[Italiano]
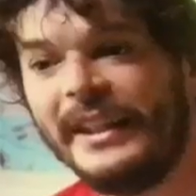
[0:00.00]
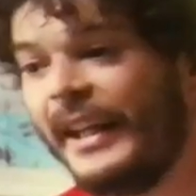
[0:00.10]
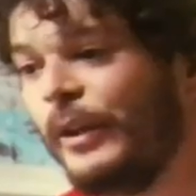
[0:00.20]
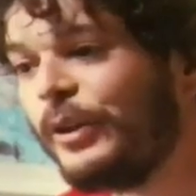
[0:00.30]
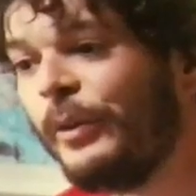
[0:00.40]

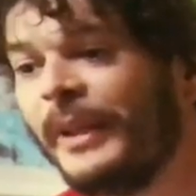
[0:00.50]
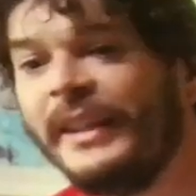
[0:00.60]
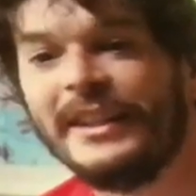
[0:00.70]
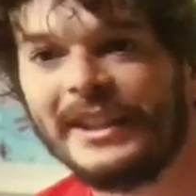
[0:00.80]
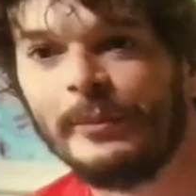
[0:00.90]

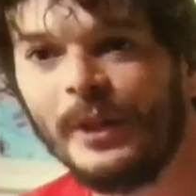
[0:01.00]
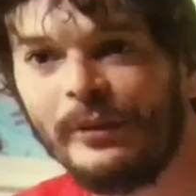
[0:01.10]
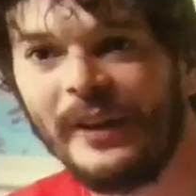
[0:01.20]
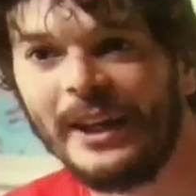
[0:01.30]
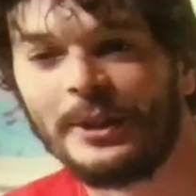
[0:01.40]
interreligioso ed
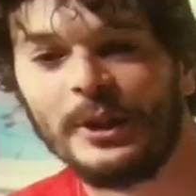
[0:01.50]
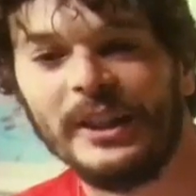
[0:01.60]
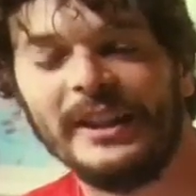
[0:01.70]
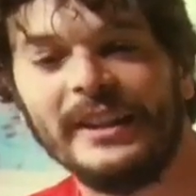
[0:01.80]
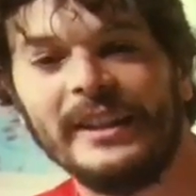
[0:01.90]
ecumenico,
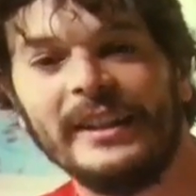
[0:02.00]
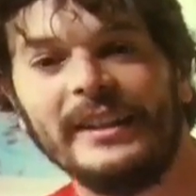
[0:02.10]
che è una